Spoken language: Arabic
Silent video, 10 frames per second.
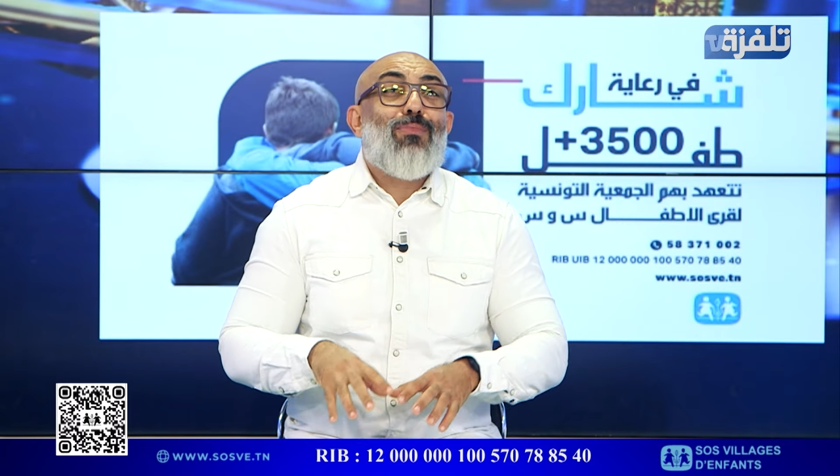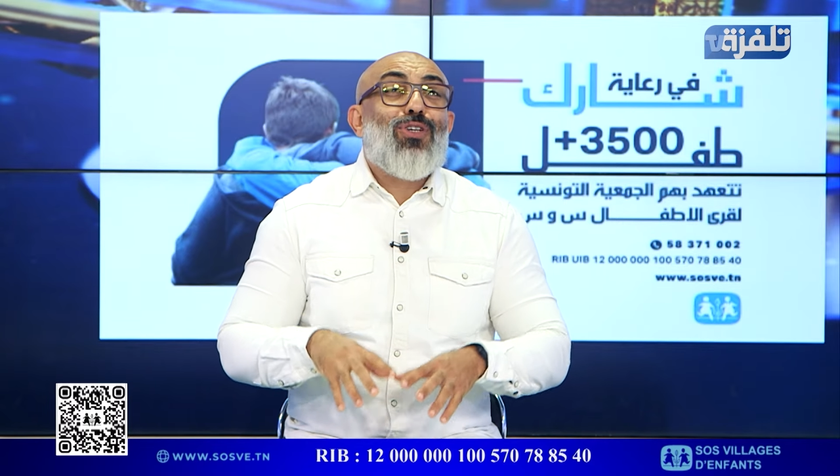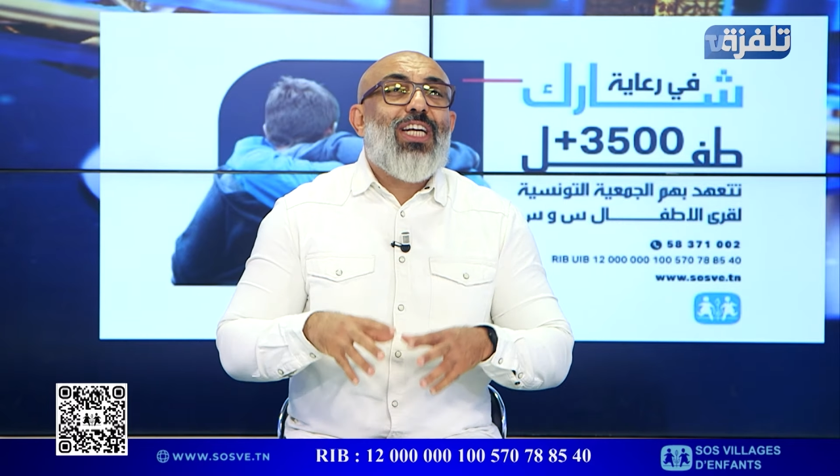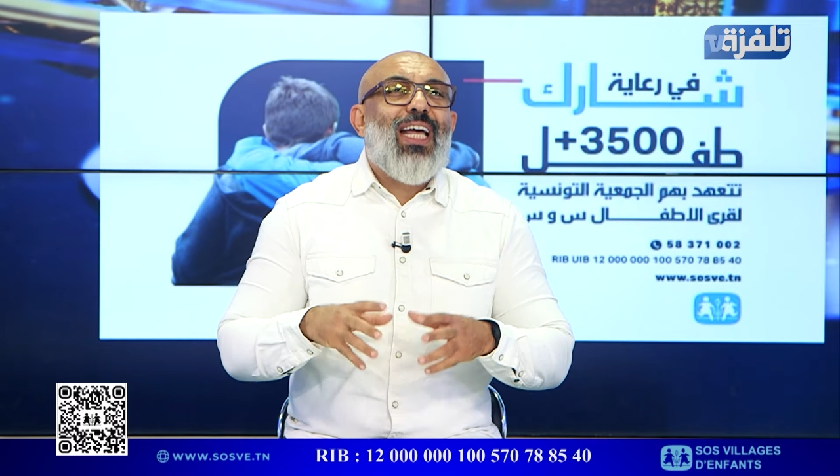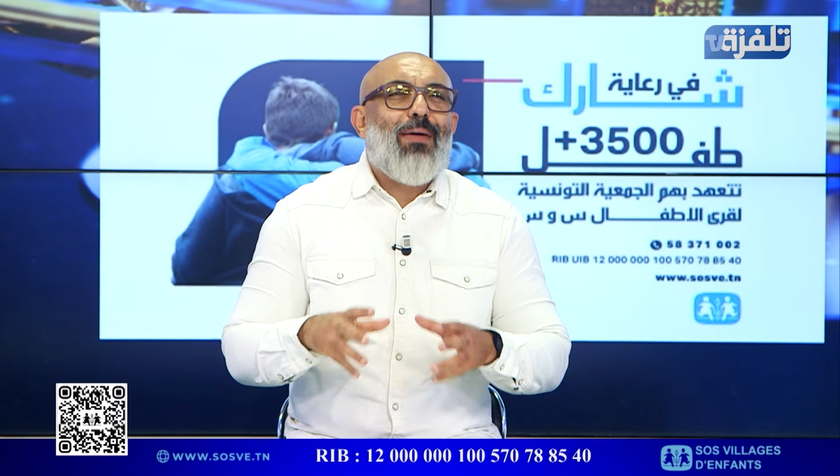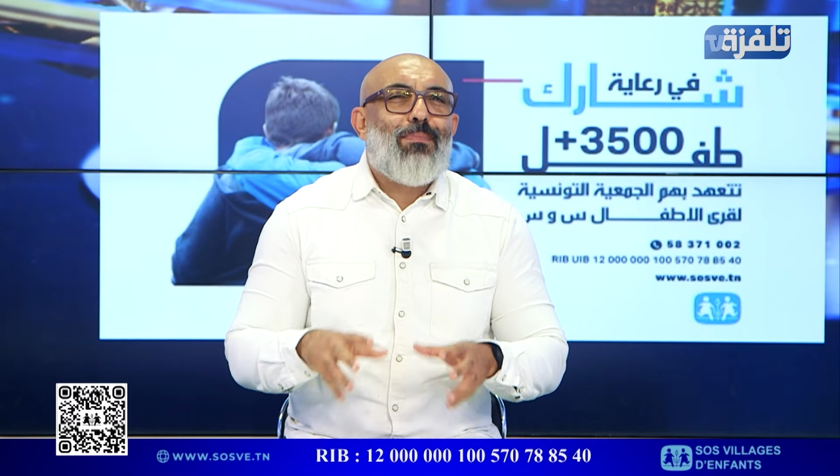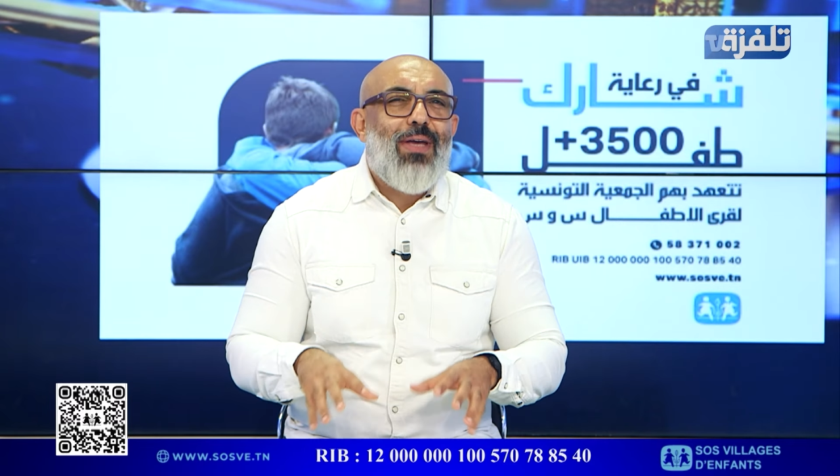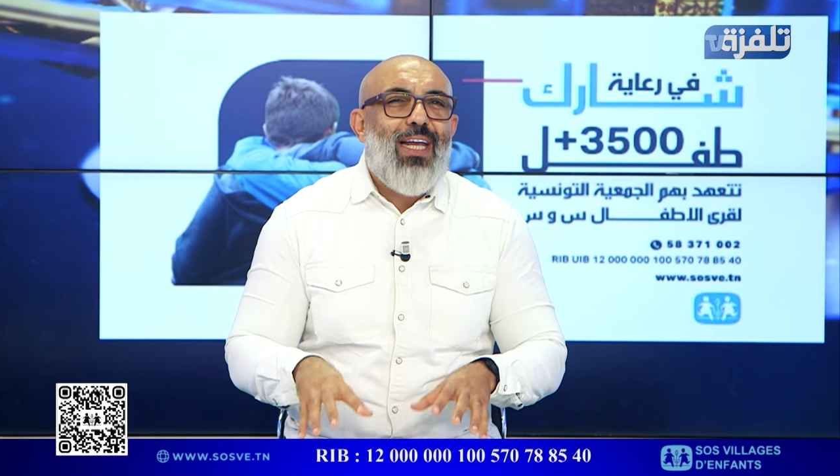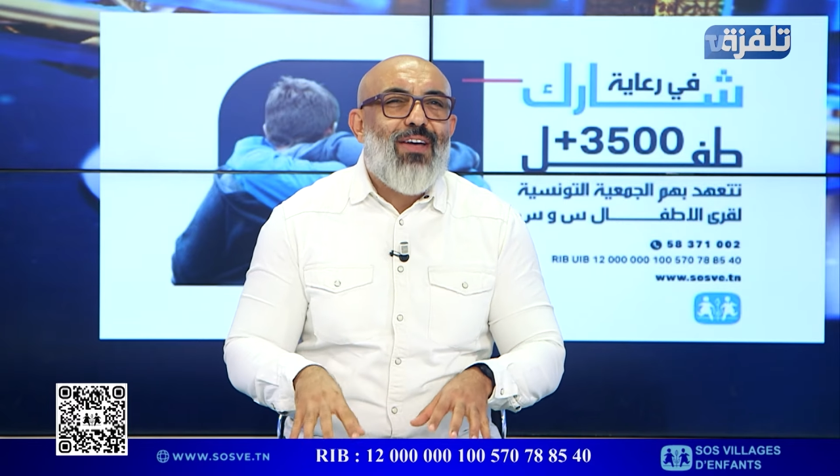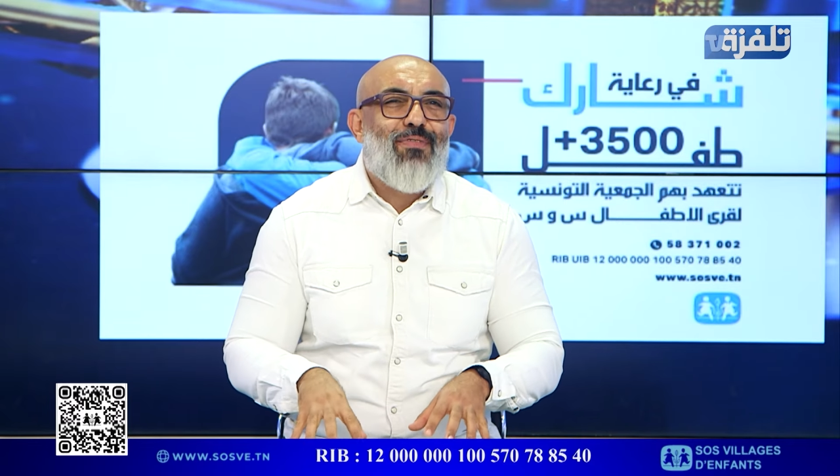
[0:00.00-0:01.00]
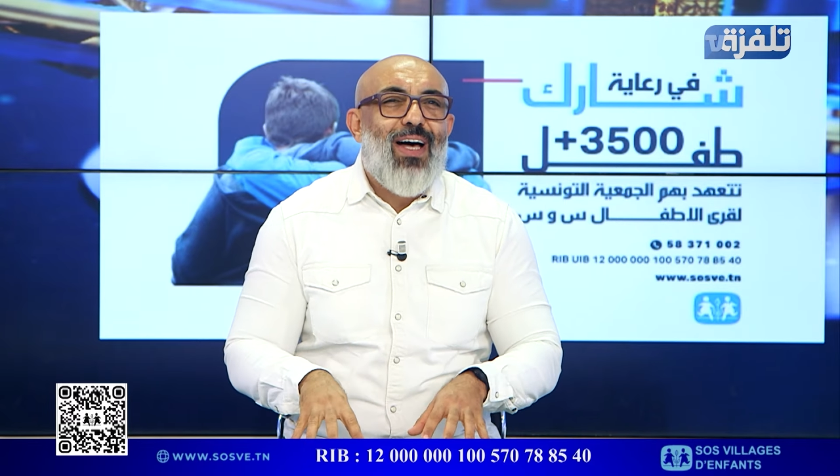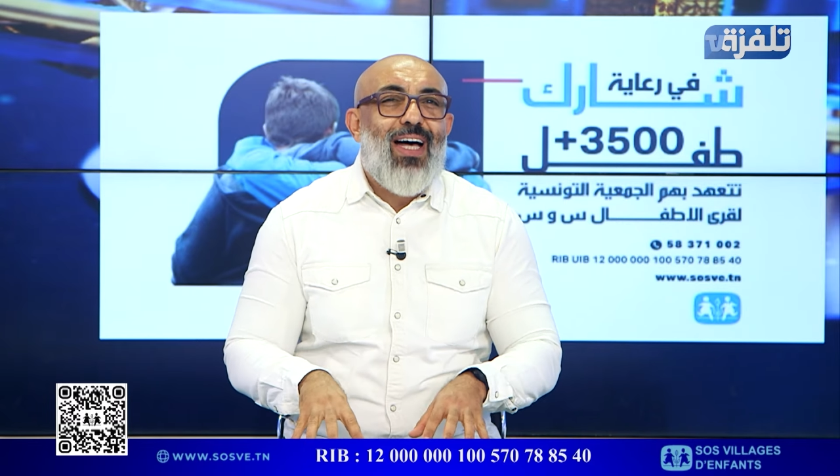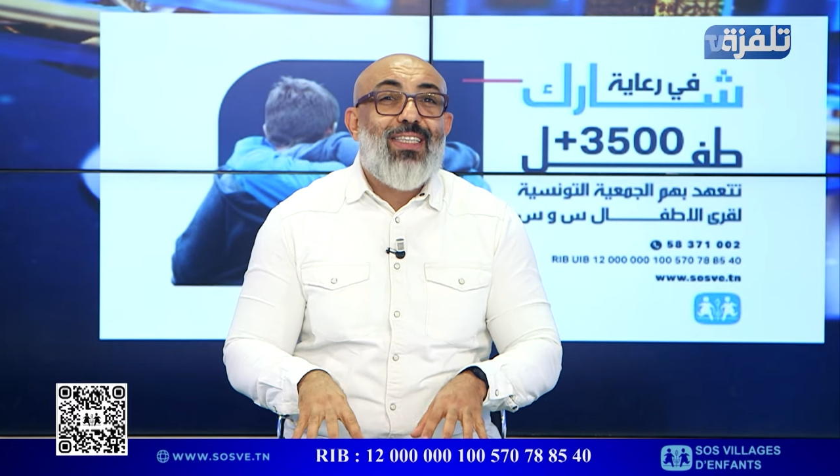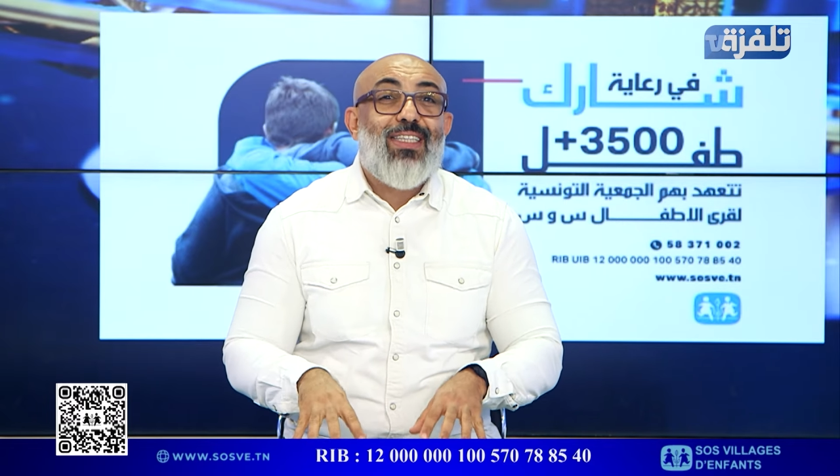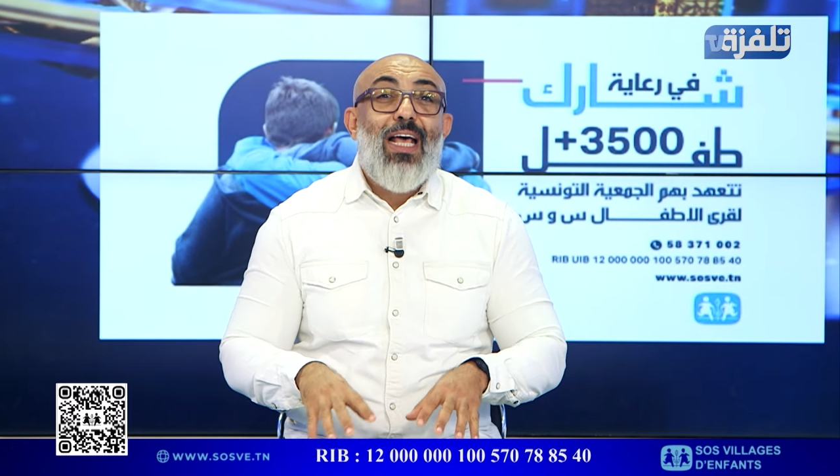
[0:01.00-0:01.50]
مش يخبي لك
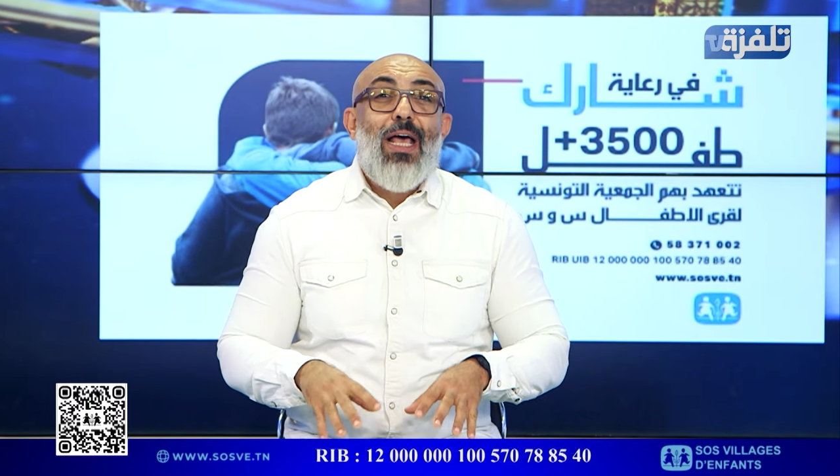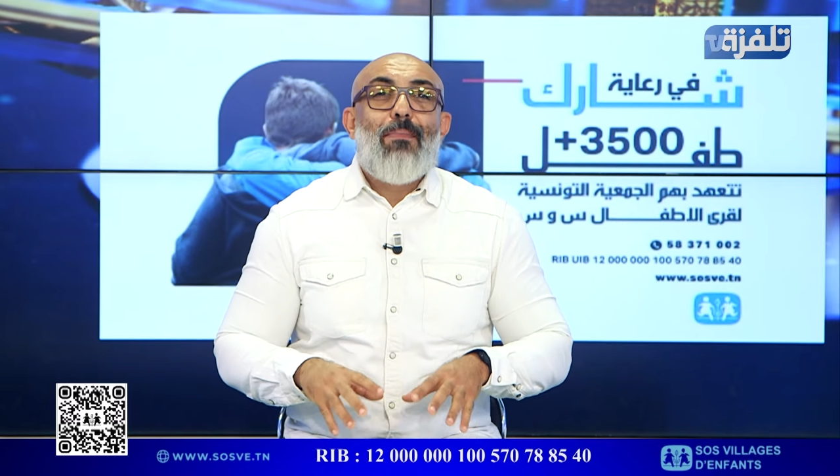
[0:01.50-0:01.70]
فقط